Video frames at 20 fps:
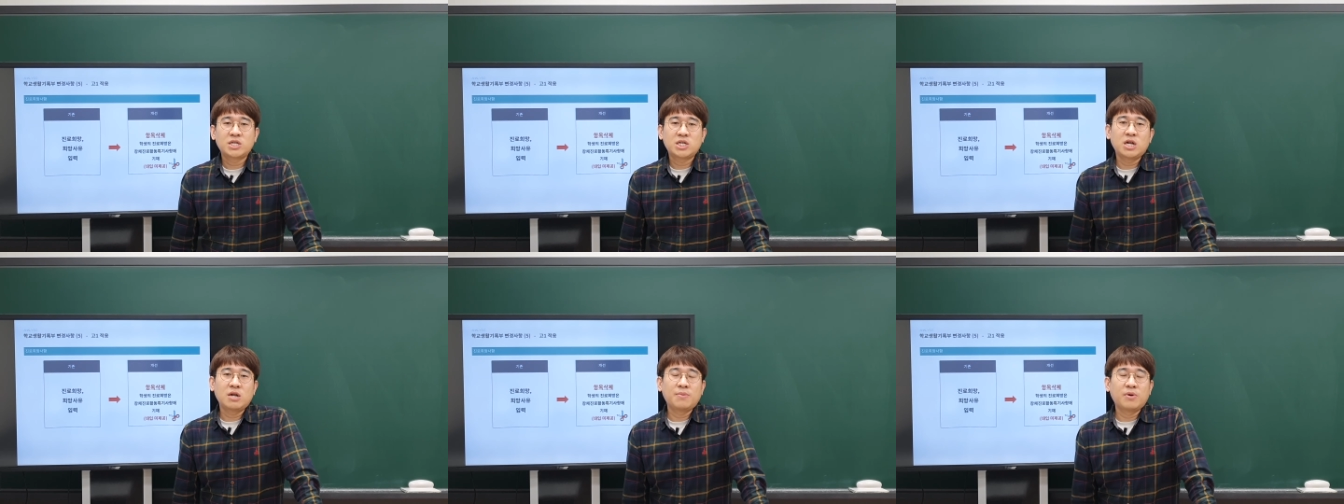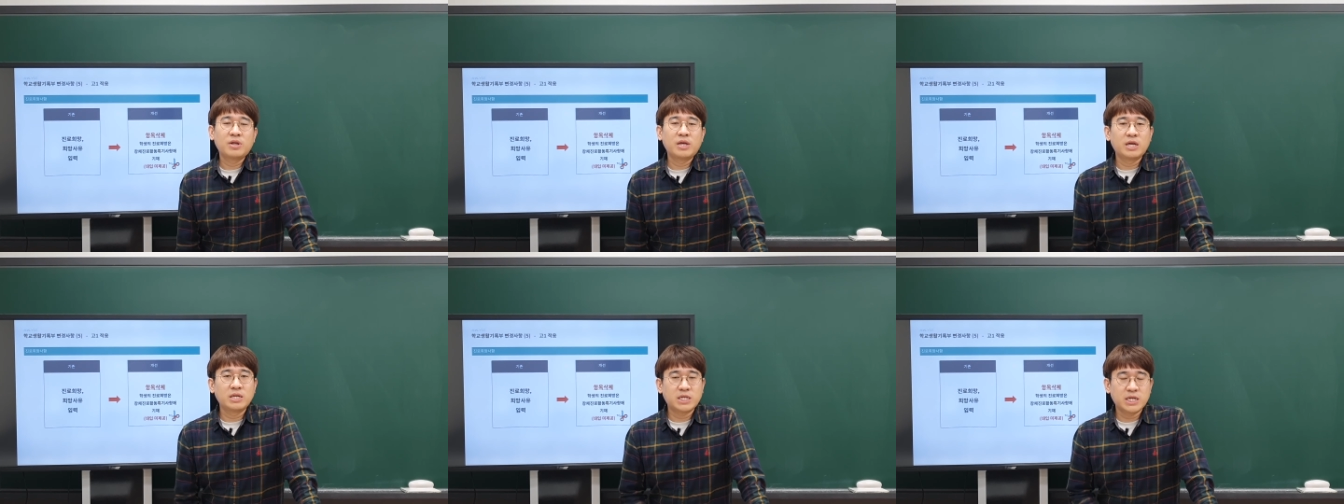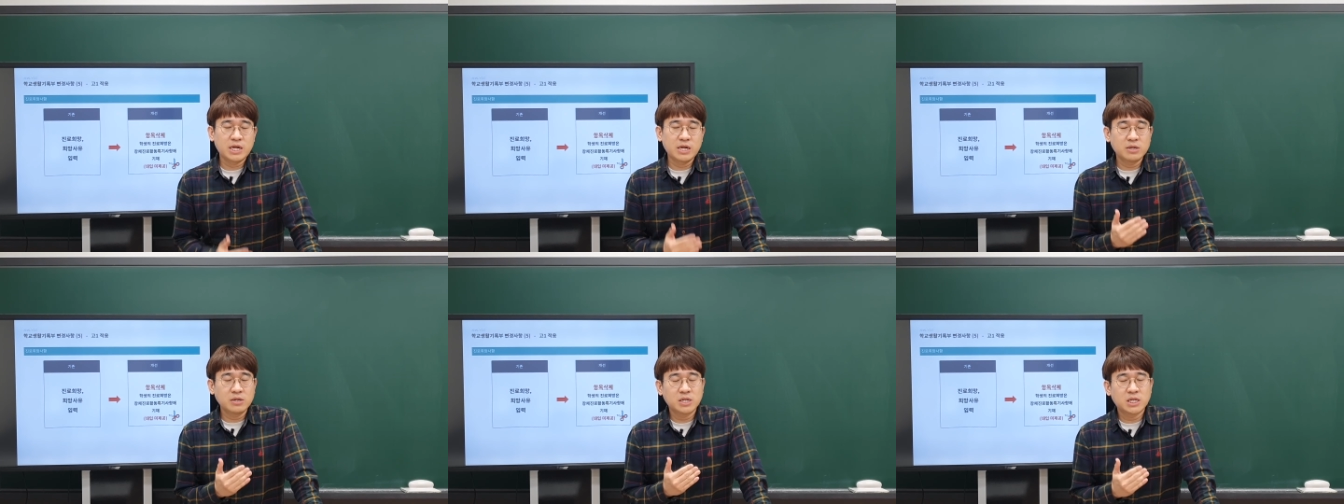칠 번의
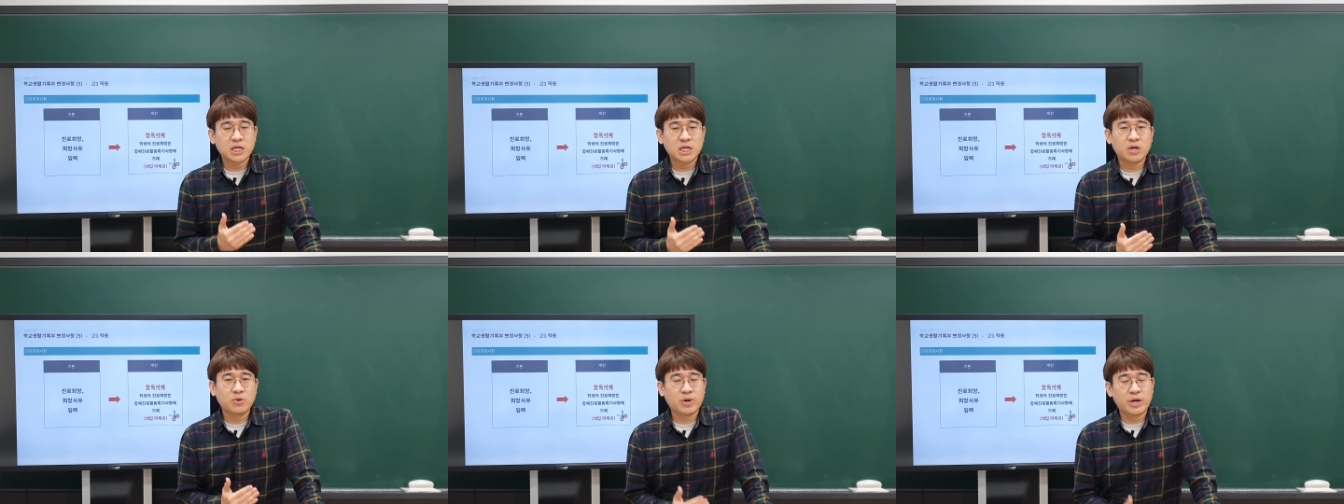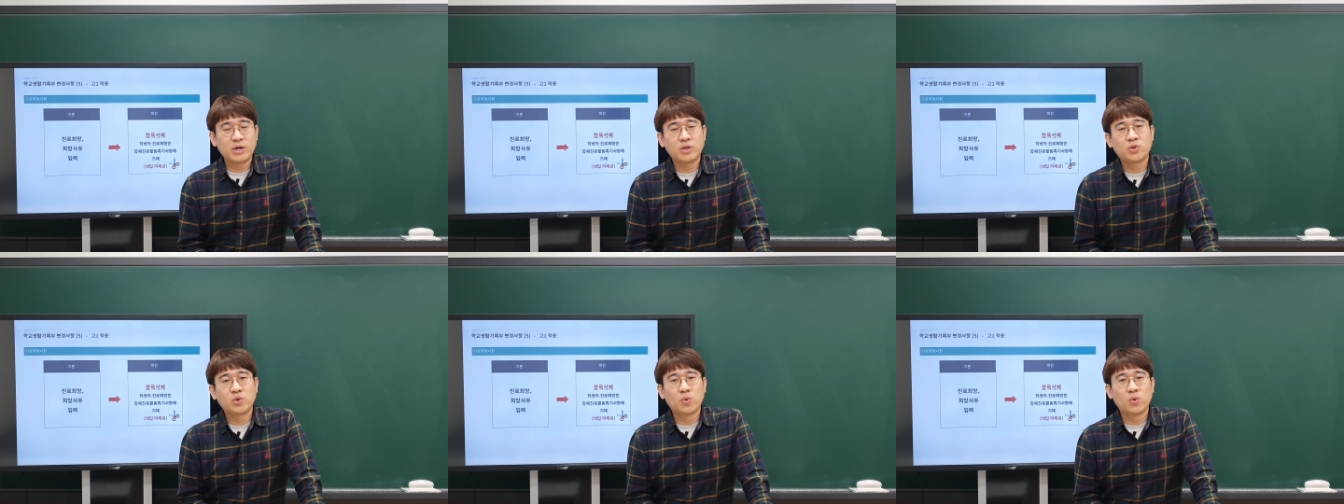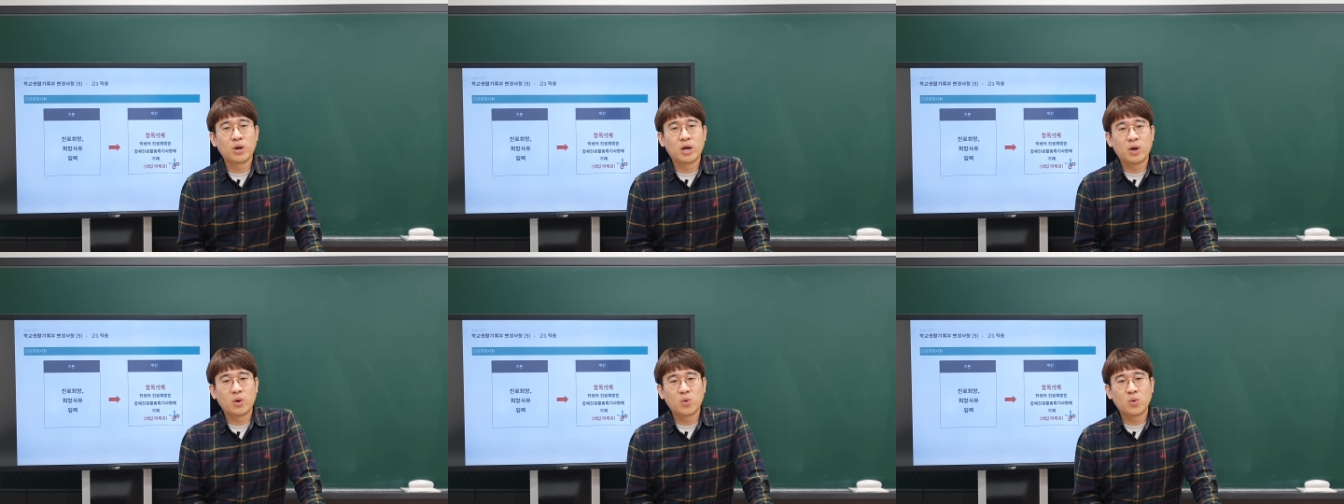창체
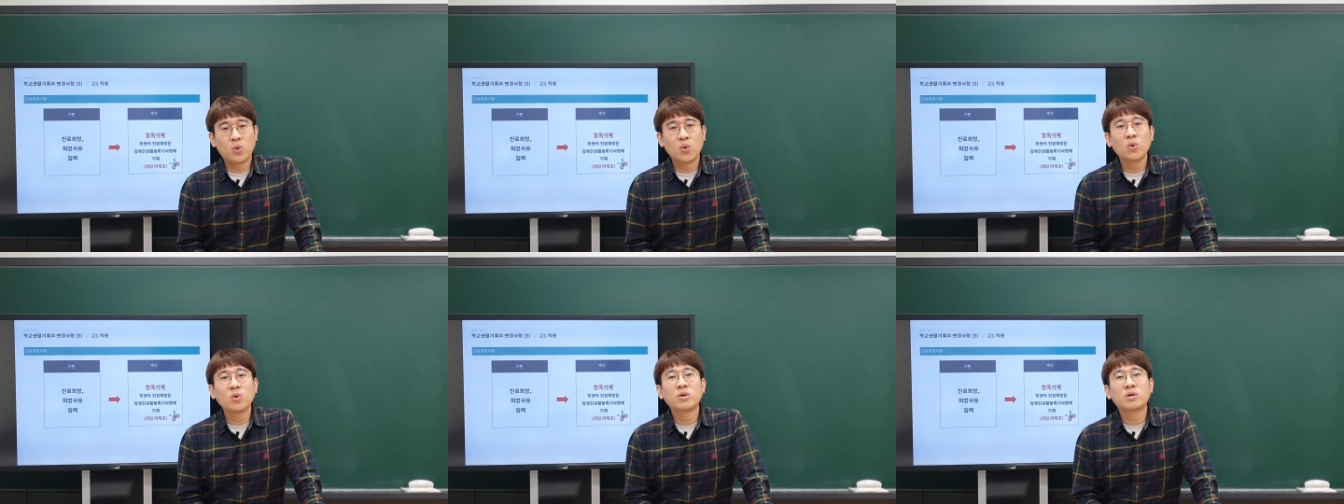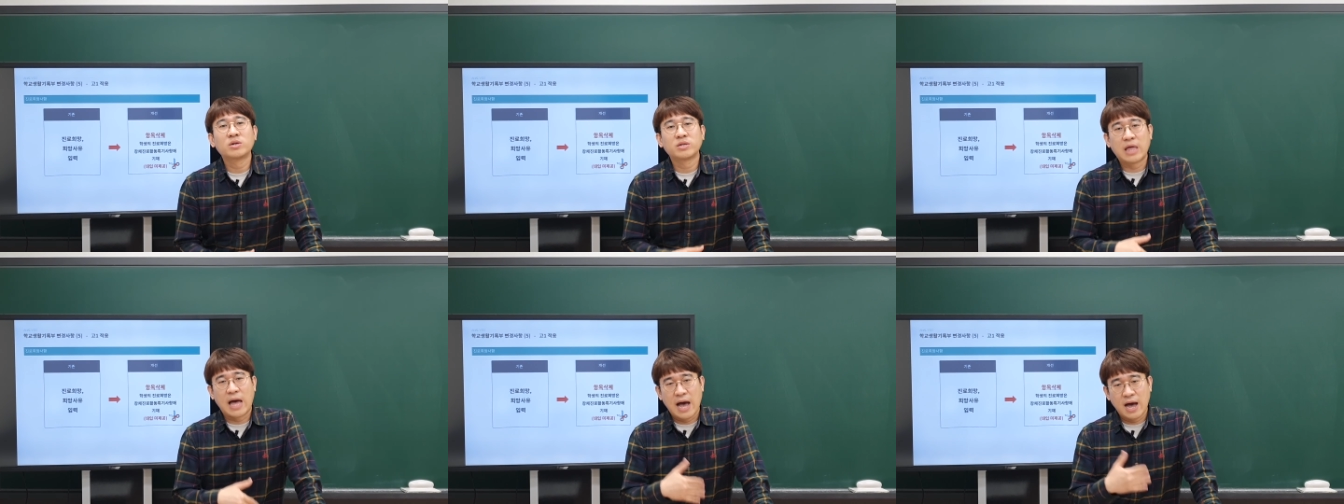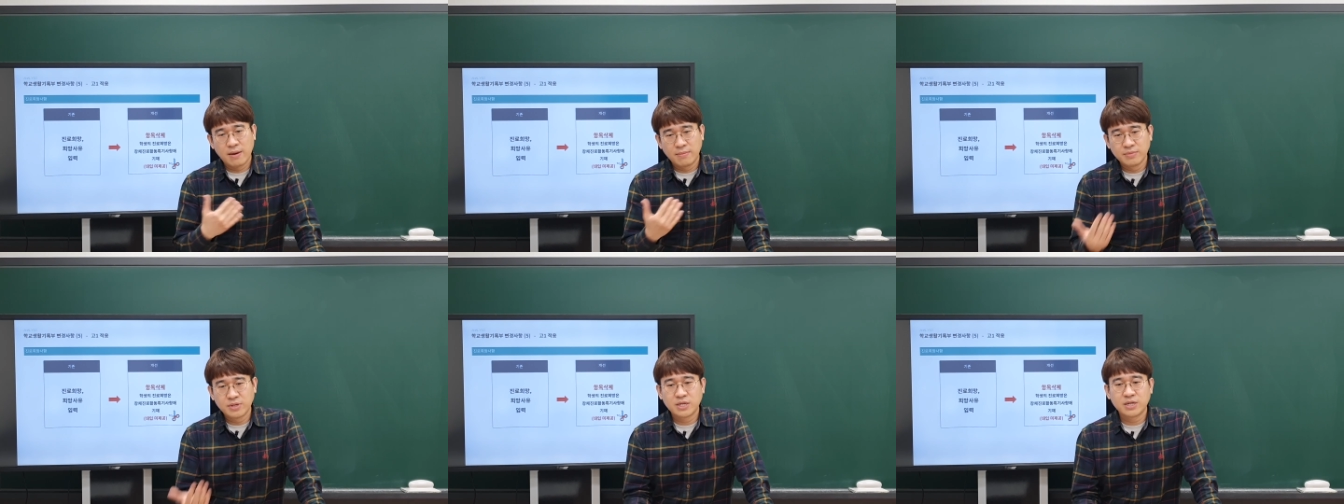활동하고 그
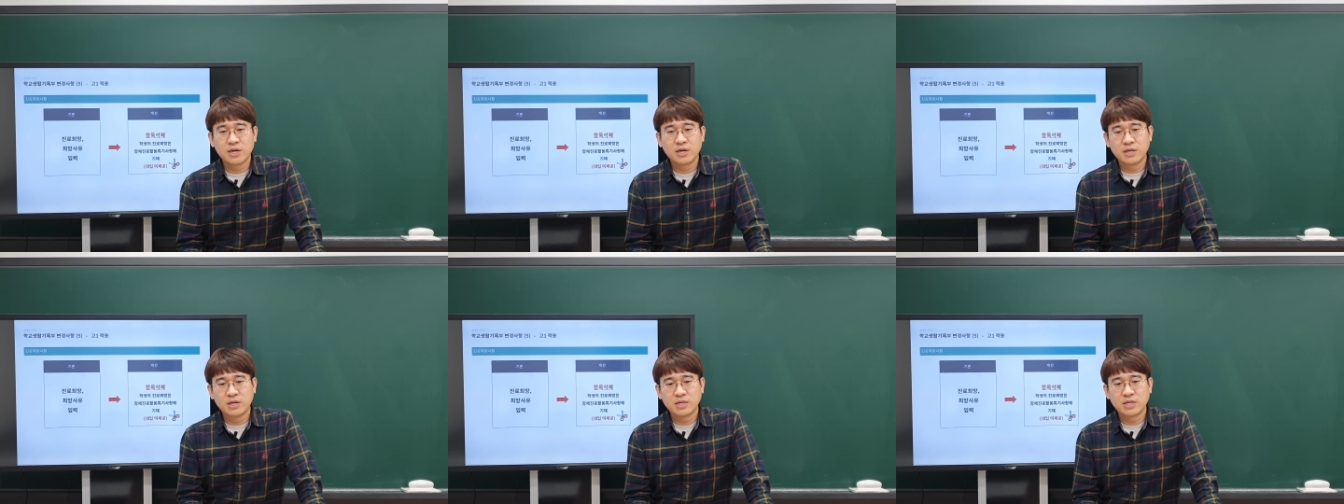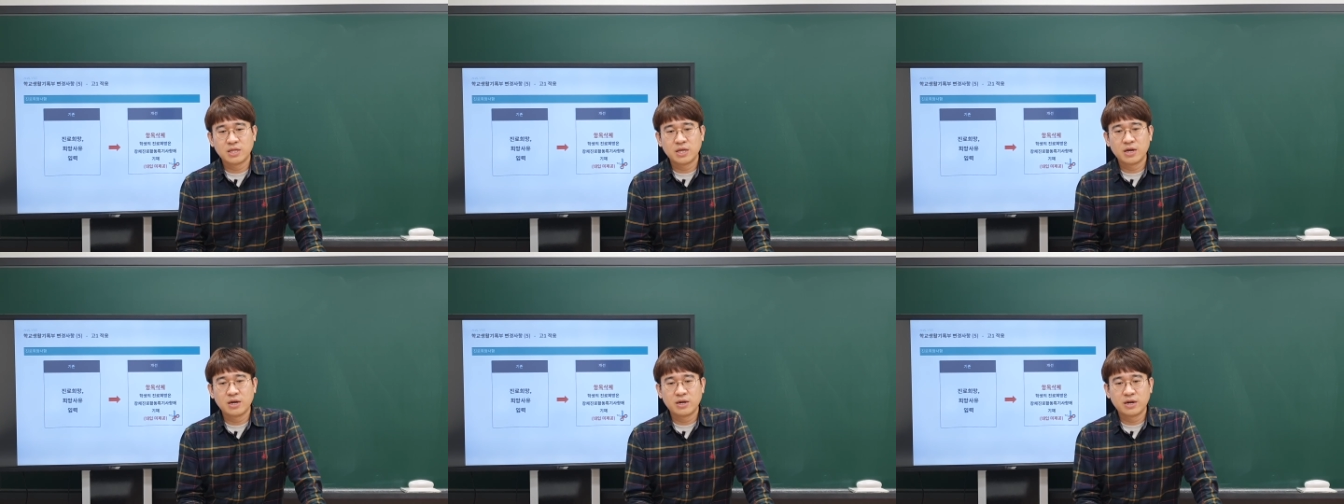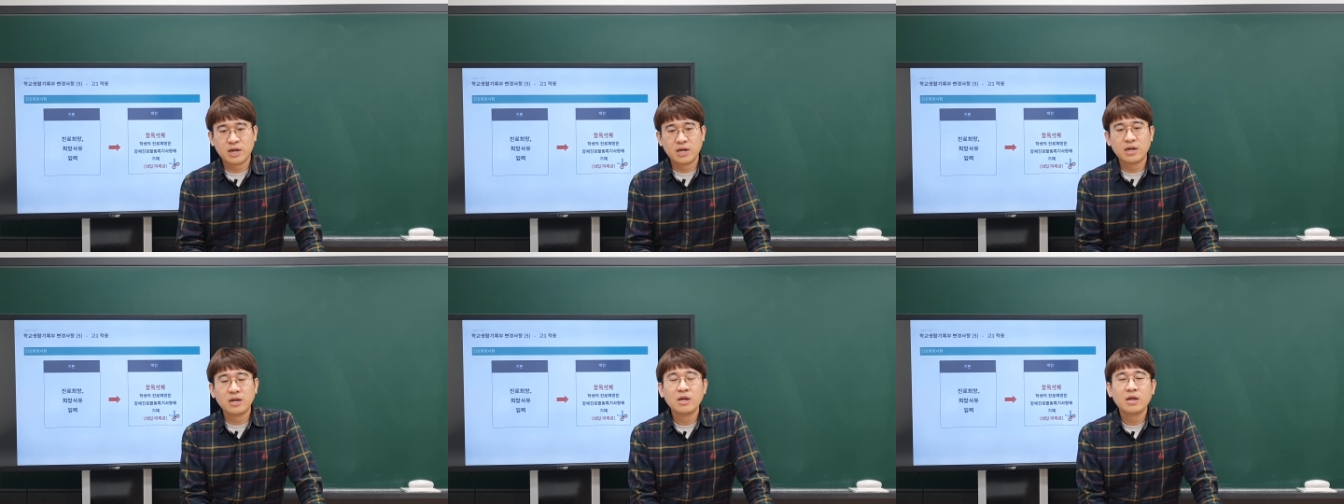다음 시간에
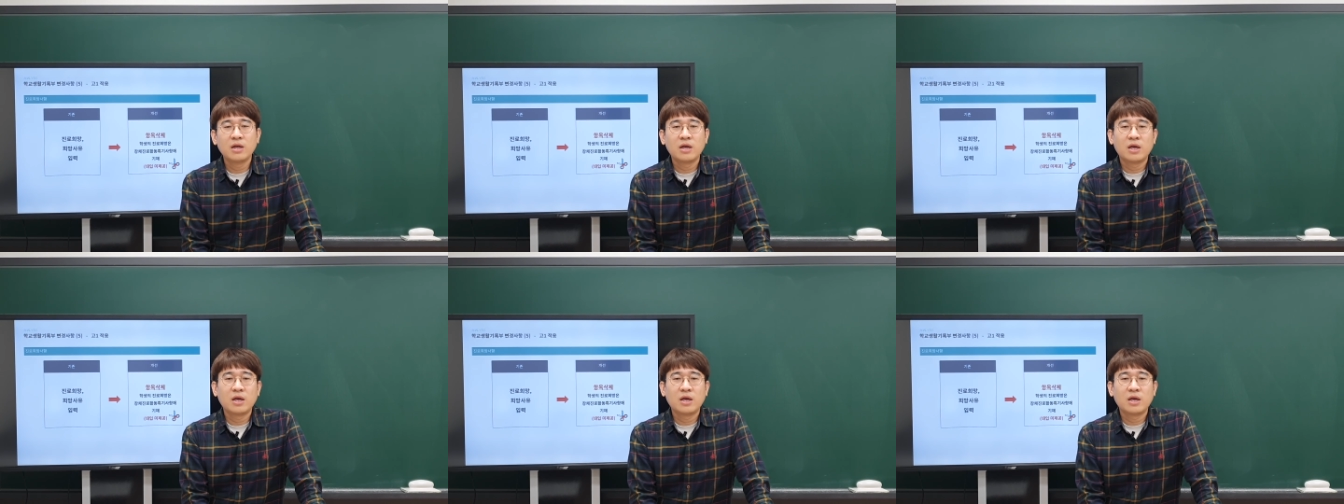진행을 할